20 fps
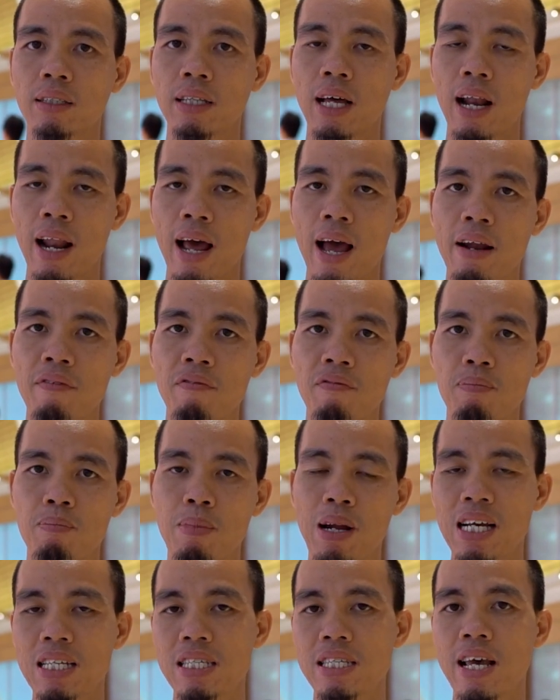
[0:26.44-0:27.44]
Thái Lan,
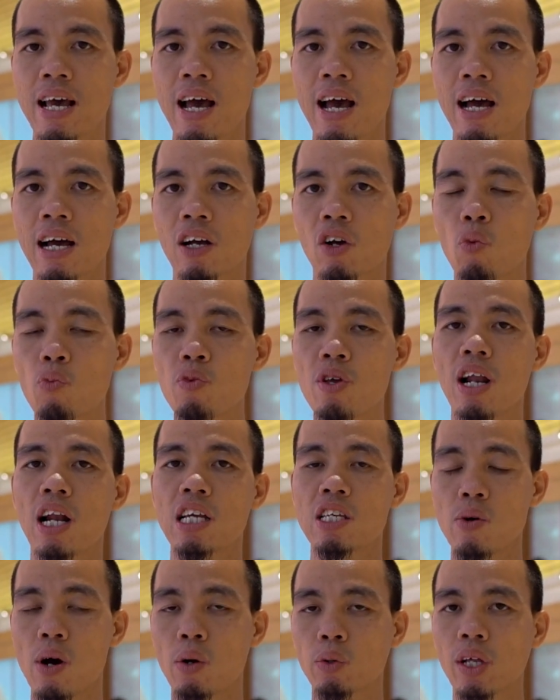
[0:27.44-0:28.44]
Malaysia cũng như là
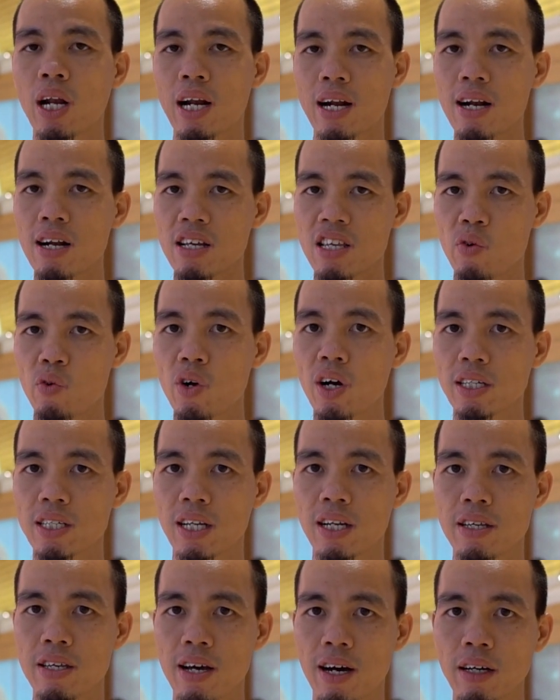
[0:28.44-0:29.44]
châu Âu, tức là rất là nhiều nước ở
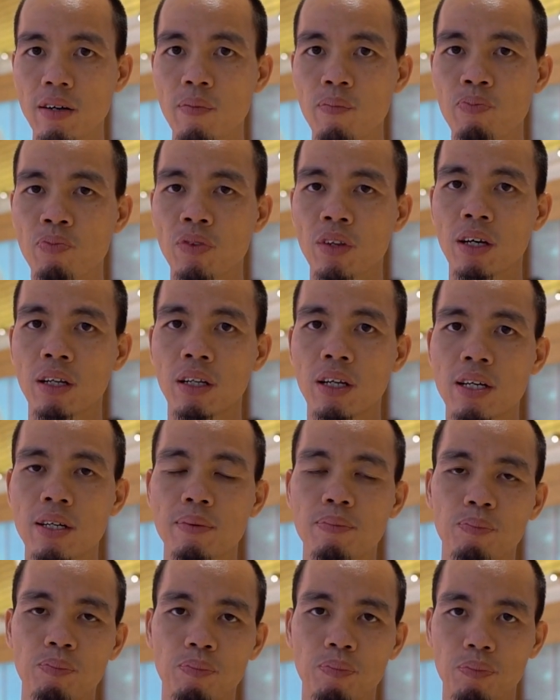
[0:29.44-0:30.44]
trên thế giới.
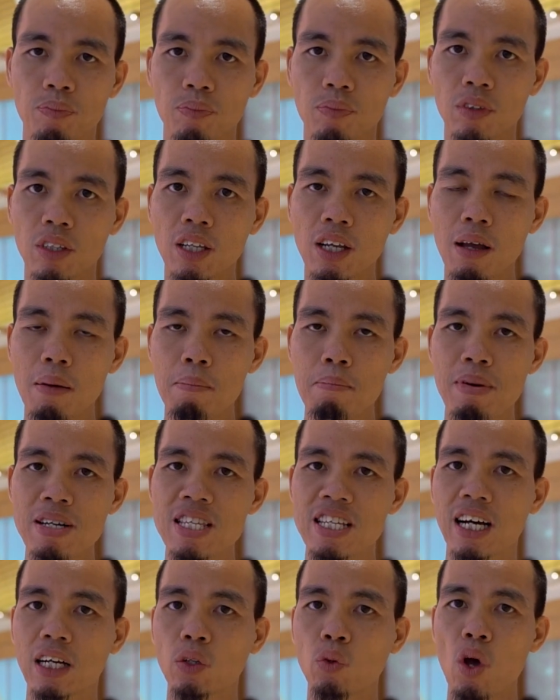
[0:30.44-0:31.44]
Thì mình
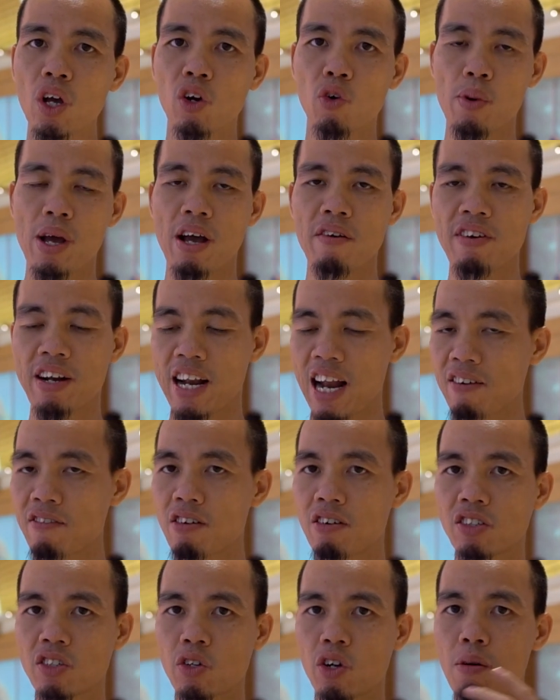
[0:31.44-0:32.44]
chỉ cần thuê cục này ở Việt Nam
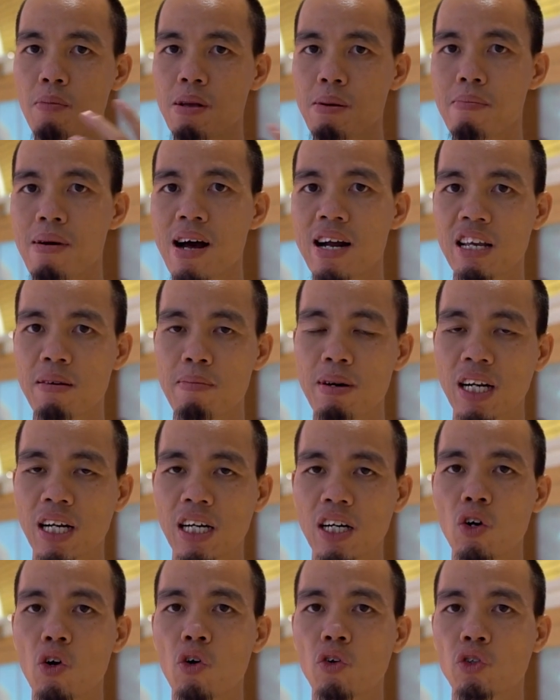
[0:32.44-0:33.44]
và sau đó mình mang đi bất
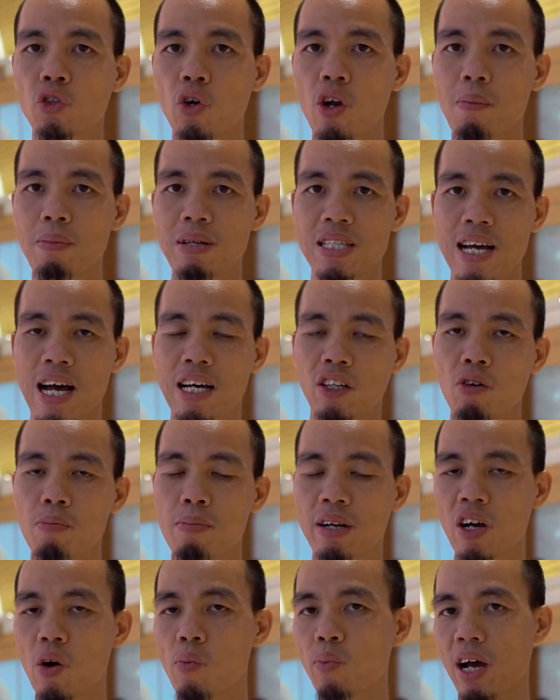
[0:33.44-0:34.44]
cứ chỗ nào mình xài thôi,
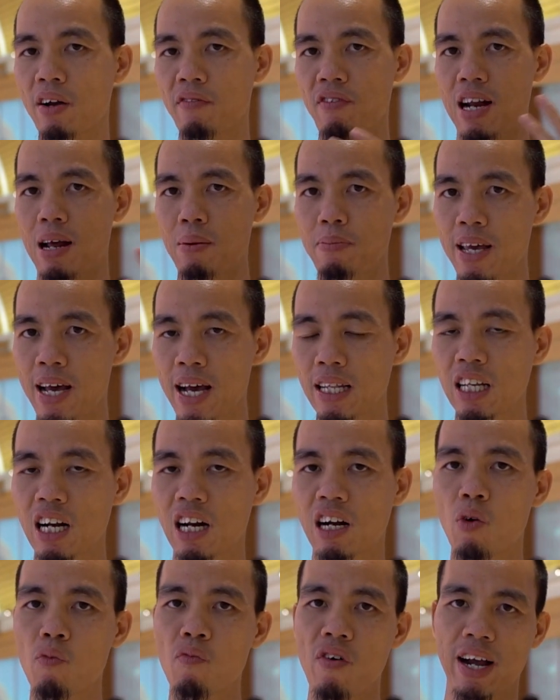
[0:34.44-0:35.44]
mình không cần phải làm gì hết, tức
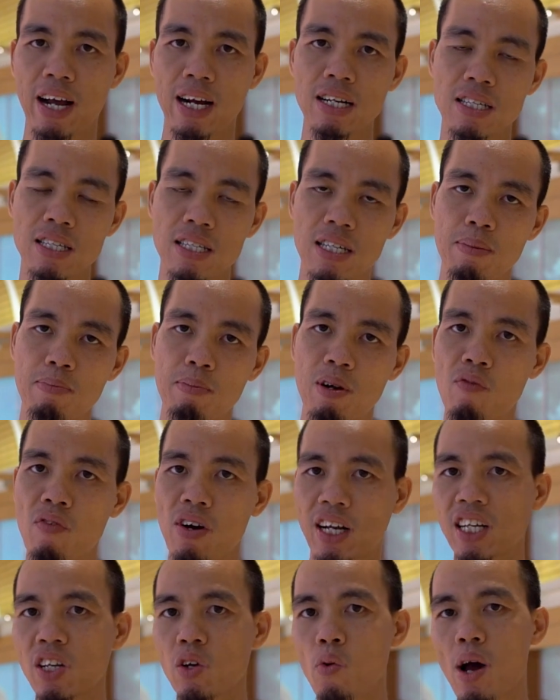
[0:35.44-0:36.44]
là không phải gắn sim, không
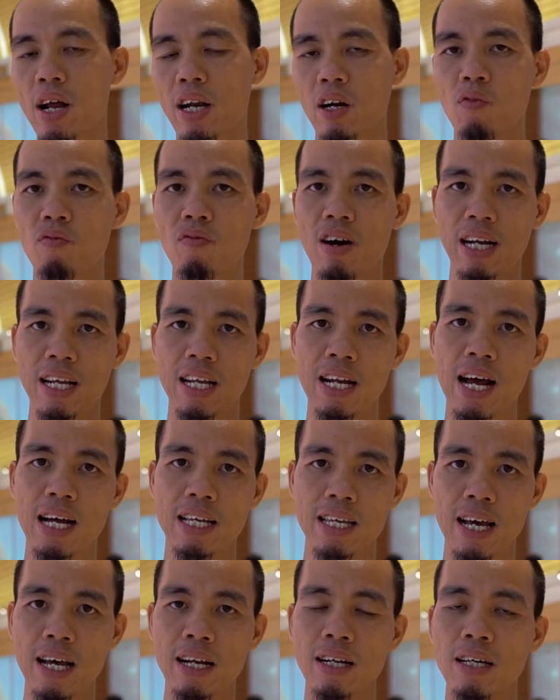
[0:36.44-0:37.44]
phải kích hoạt, không phải liên hệ
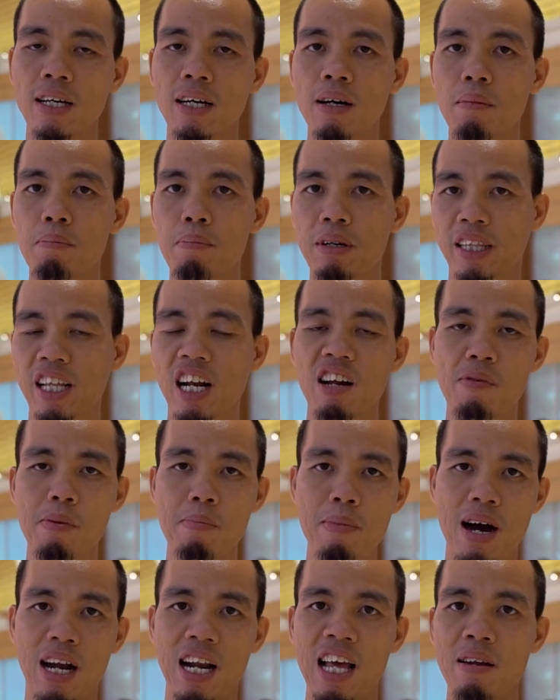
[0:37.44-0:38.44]
gì hết. Mình tới đây
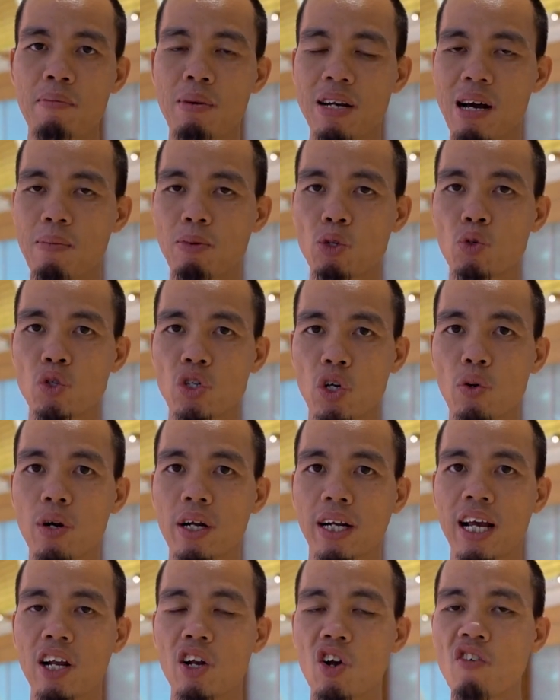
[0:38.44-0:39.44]
mình mở lên, mình đợi một chút xíu
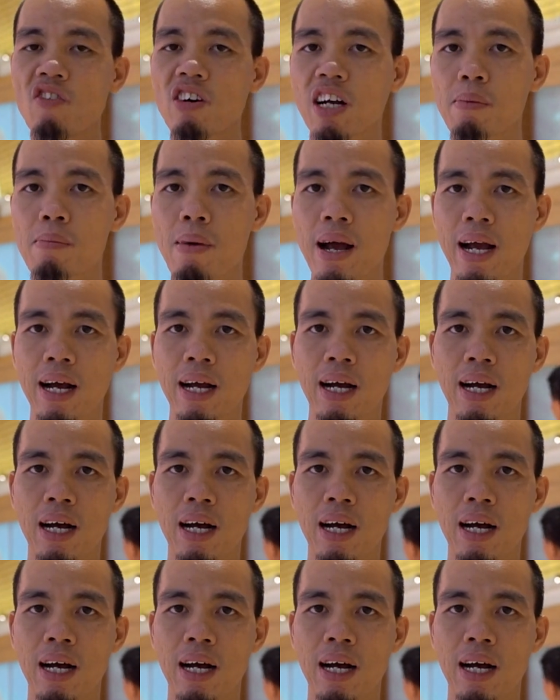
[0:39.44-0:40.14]
là kết nối với cái mạng